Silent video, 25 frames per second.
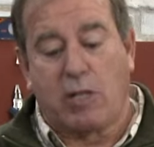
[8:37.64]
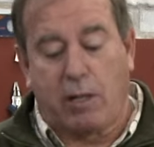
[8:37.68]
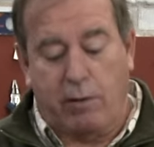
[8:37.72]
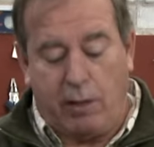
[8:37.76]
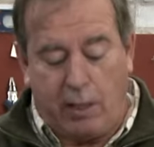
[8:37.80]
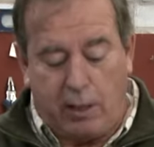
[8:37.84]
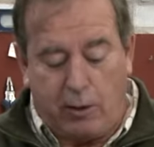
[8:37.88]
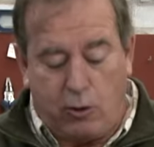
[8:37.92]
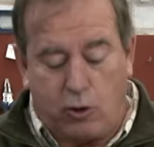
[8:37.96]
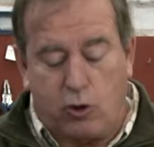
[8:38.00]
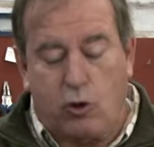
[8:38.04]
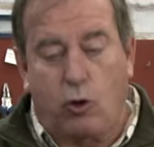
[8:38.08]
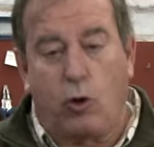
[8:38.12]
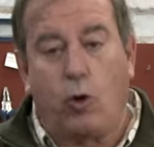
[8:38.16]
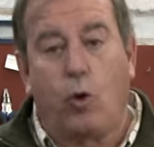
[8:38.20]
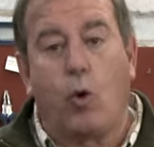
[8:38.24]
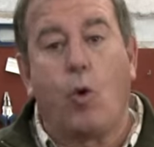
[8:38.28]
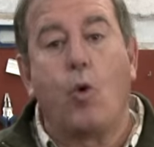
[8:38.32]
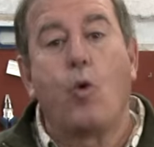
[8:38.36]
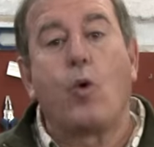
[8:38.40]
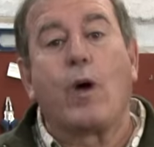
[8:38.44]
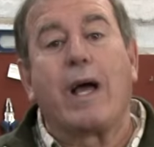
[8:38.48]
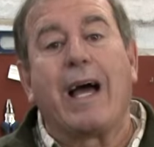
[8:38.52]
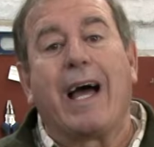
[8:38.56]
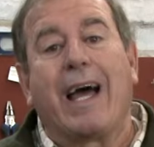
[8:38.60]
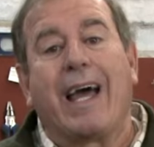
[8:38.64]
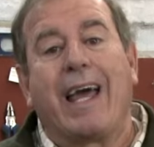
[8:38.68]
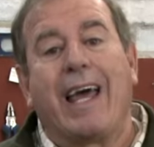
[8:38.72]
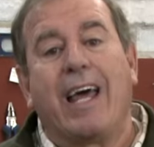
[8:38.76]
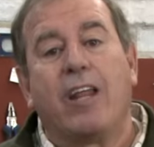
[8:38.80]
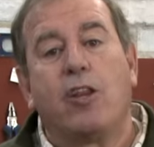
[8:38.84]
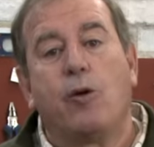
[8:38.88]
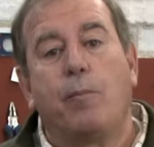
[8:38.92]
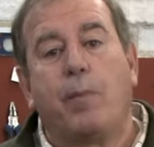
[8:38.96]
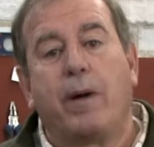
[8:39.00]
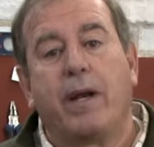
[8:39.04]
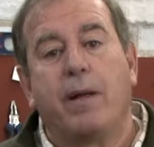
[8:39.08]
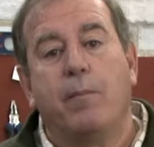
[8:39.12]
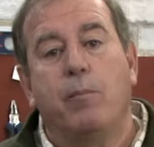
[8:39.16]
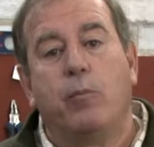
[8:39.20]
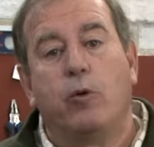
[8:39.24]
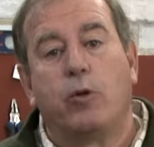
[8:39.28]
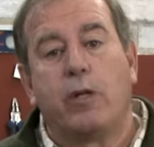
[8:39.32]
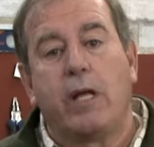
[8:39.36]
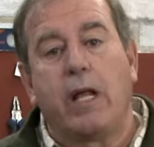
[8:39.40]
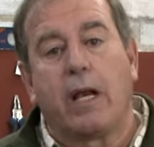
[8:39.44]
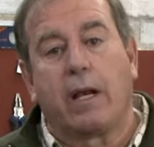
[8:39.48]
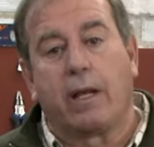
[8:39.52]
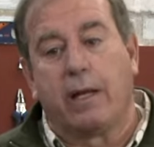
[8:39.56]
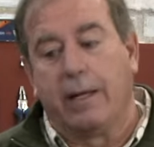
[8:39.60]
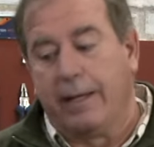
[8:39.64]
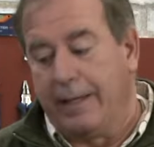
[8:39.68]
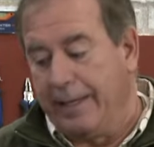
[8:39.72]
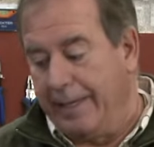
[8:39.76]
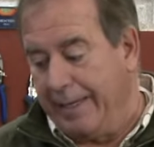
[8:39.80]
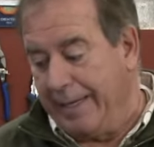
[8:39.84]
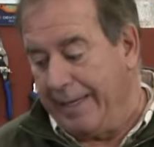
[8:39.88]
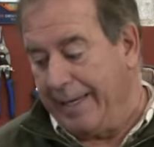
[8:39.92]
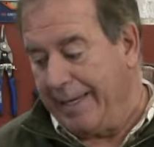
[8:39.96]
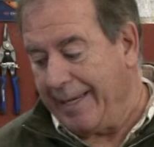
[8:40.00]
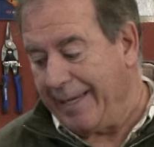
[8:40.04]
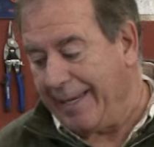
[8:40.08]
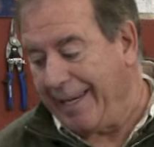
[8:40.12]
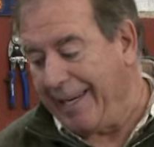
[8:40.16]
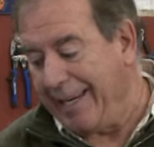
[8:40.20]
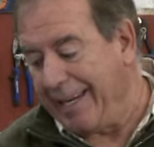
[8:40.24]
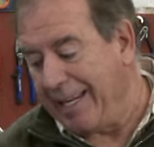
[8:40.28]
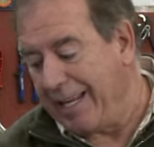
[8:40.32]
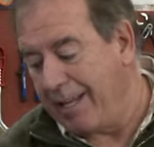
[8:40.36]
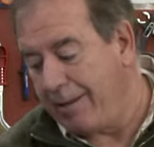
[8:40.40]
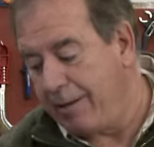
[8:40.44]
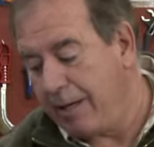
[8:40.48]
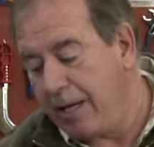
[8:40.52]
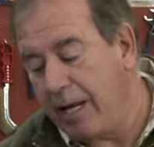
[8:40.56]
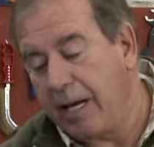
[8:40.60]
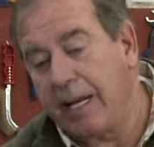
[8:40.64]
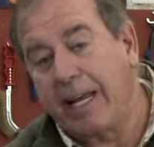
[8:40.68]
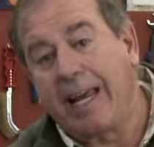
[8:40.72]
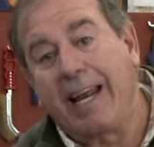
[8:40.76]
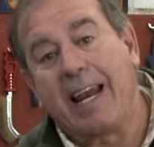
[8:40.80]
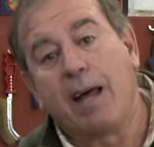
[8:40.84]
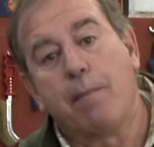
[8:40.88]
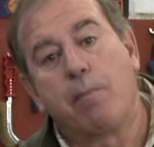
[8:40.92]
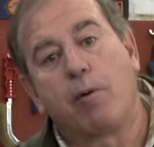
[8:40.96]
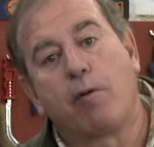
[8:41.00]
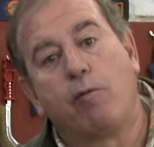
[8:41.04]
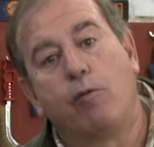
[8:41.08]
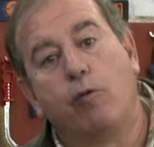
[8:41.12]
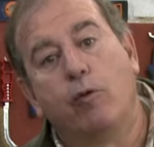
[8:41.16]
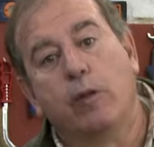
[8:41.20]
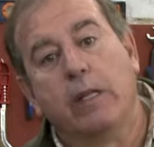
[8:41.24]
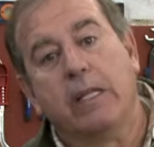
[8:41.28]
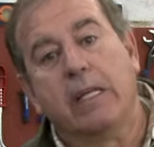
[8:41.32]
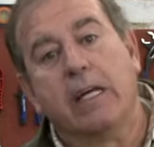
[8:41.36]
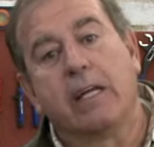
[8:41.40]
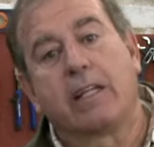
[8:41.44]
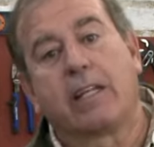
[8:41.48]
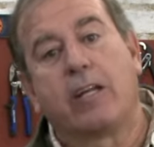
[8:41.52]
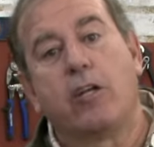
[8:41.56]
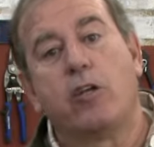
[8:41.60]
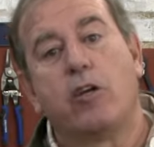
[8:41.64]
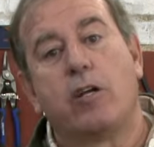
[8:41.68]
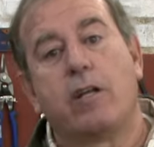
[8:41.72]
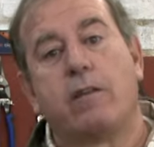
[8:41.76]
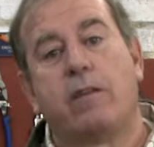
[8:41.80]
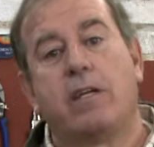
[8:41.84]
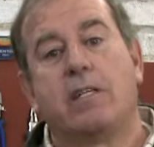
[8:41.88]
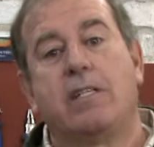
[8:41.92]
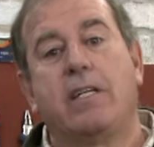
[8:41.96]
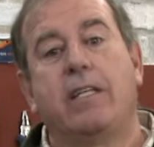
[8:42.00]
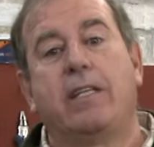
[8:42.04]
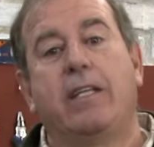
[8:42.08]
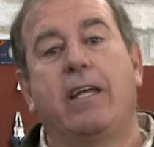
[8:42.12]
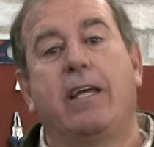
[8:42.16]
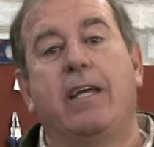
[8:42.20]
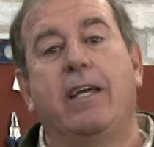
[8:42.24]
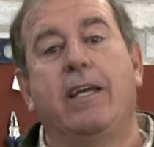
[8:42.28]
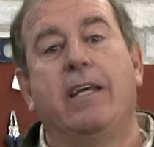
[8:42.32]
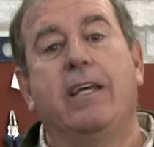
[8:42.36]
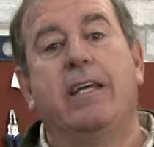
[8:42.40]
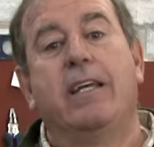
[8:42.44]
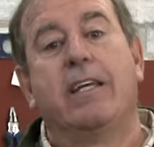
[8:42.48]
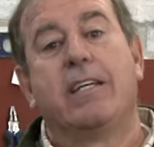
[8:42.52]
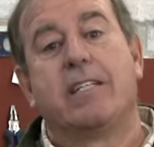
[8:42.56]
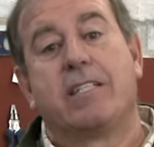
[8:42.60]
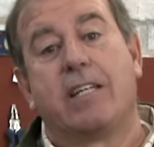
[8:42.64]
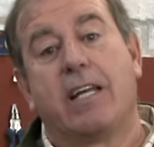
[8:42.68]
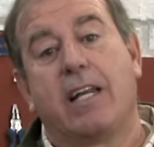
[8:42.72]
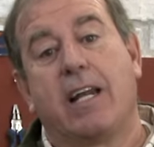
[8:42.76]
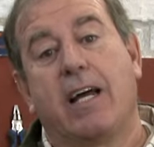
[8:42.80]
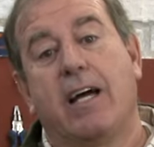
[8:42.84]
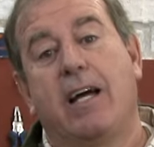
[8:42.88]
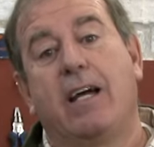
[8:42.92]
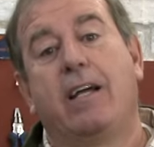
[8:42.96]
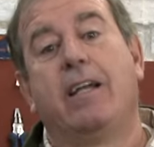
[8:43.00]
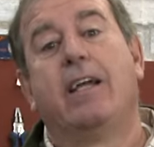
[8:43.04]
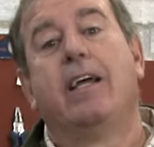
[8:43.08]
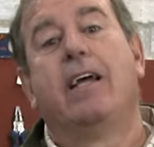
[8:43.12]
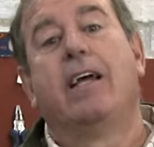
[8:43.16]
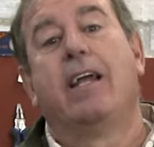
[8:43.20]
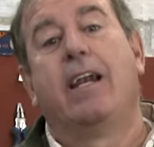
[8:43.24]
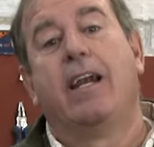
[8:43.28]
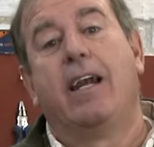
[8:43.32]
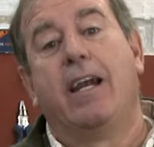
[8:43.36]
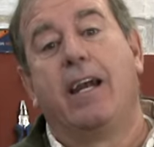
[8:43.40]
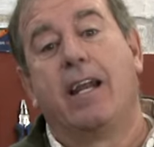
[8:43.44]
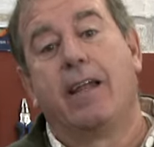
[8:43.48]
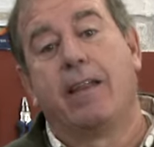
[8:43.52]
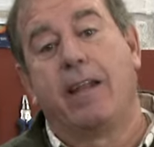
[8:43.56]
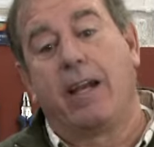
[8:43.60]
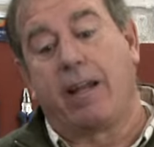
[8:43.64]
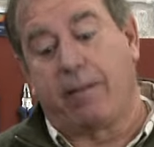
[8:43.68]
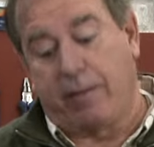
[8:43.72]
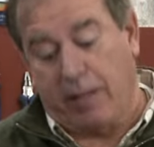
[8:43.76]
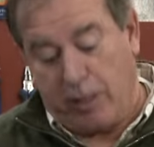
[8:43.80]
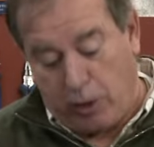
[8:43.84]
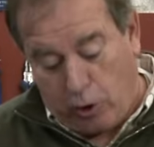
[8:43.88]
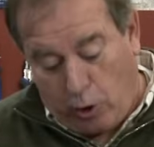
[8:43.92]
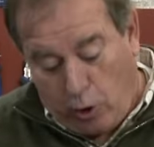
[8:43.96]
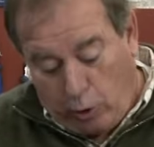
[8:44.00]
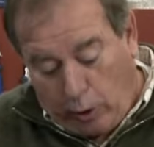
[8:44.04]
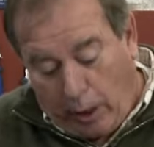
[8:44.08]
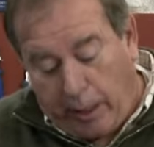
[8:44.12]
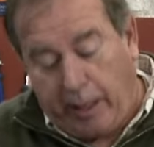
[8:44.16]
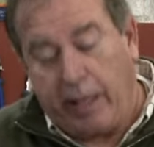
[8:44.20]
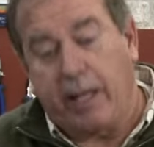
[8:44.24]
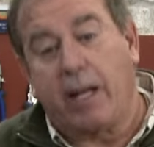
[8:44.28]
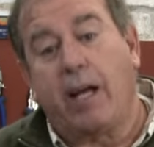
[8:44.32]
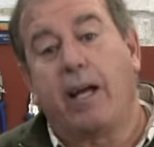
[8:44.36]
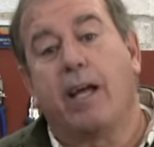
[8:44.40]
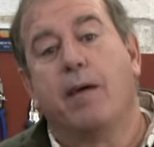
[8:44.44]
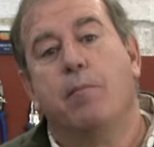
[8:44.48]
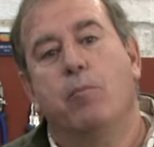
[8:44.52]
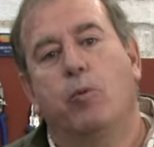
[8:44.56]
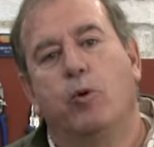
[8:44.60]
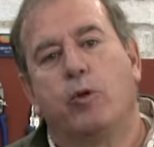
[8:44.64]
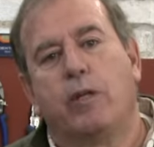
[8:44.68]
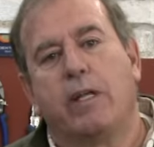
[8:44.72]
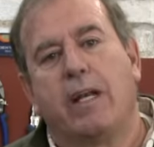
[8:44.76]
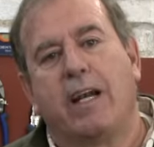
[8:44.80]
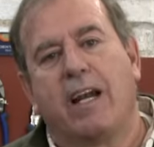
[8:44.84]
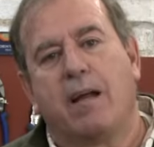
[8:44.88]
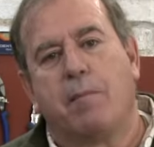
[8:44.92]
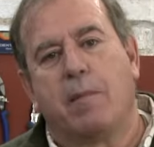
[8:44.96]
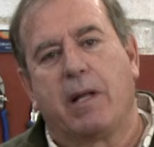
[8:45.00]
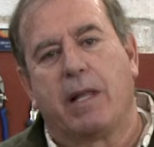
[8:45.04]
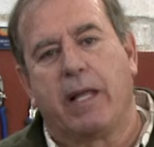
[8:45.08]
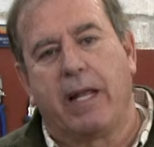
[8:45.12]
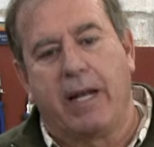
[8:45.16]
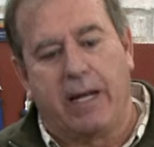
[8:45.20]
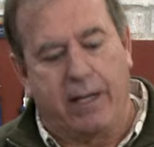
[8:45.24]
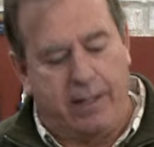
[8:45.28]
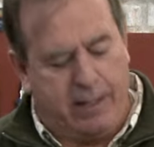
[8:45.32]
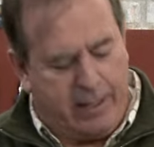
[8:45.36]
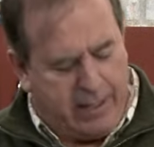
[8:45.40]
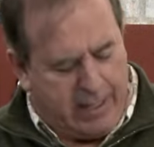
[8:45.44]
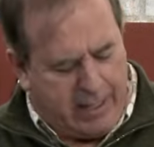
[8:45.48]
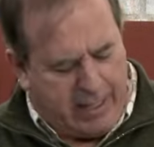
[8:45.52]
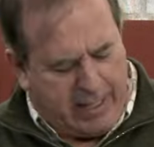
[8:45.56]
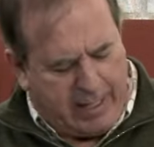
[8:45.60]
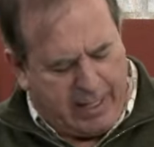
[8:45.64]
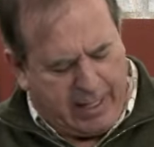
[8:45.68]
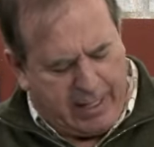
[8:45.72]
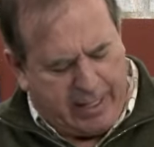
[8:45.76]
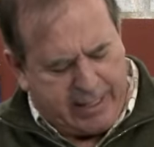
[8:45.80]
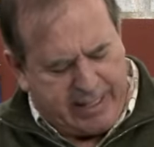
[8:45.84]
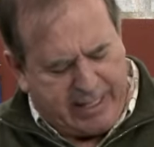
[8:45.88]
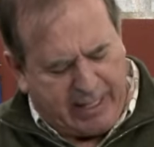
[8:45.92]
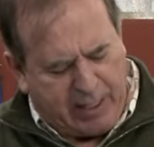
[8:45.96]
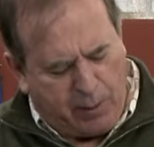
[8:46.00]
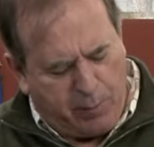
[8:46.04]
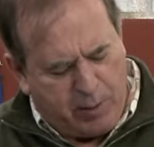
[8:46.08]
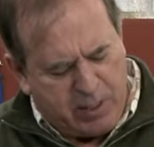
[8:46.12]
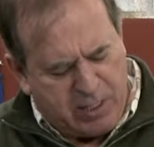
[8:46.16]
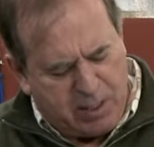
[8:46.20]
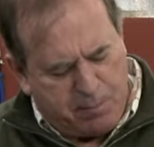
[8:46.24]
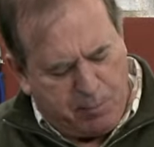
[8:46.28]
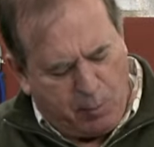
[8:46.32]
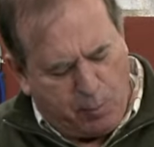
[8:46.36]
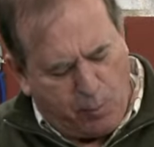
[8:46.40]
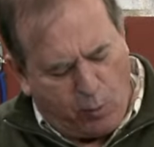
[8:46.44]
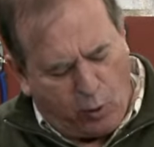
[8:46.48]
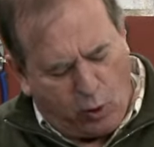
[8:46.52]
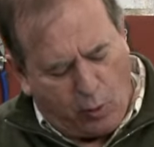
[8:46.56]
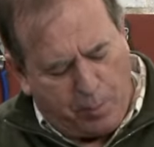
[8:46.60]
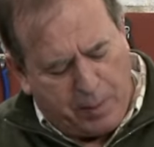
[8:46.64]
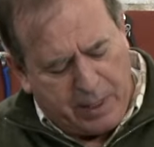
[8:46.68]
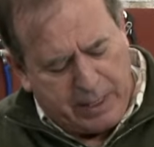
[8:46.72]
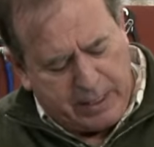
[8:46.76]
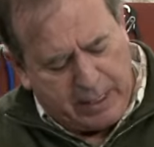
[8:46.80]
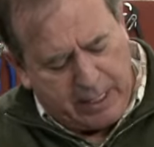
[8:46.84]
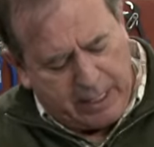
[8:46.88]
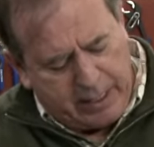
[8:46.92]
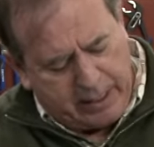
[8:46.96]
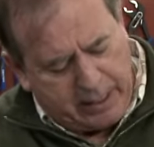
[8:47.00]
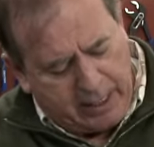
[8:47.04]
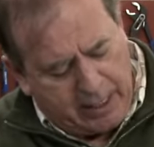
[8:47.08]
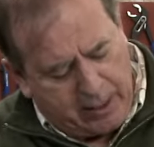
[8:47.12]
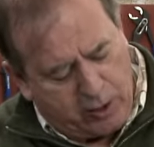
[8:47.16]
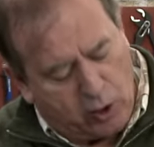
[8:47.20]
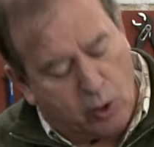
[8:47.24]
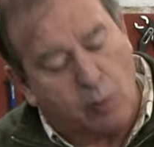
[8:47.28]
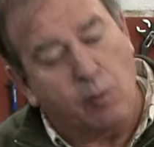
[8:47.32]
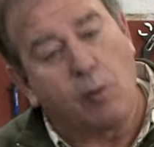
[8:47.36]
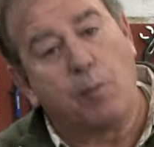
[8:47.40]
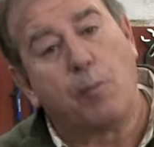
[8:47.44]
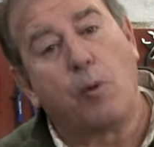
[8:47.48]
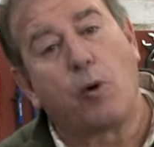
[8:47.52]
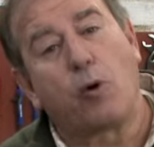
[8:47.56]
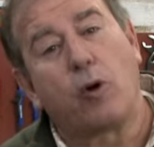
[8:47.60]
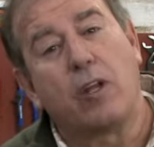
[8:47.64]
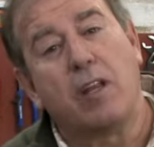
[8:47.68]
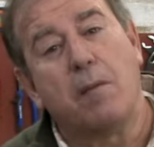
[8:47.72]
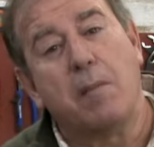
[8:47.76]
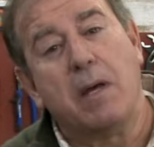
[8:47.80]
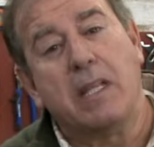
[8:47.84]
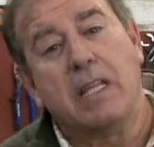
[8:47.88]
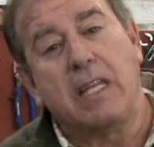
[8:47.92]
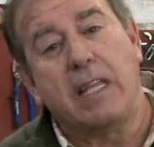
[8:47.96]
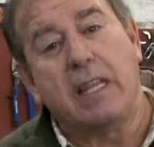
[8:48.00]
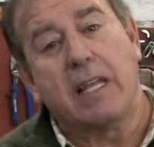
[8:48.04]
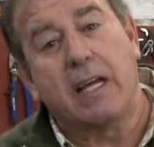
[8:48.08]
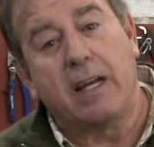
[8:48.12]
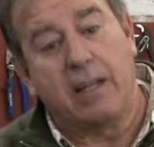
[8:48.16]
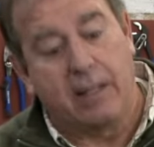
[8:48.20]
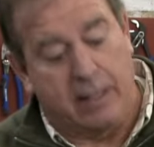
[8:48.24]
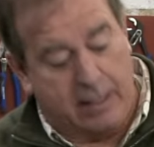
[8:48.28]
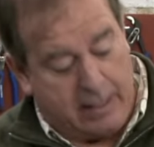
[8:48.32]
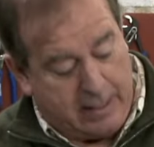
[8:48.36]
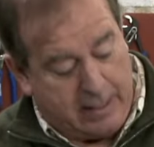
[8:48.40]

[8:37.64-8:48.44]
haciendo solo un cajeado para embutir. Quiere decir que la profundidad que yo necesite será la del accesorio que quiera embutir en la madera. Así que voy siempre un poco pendiente, tomo un poco de medida,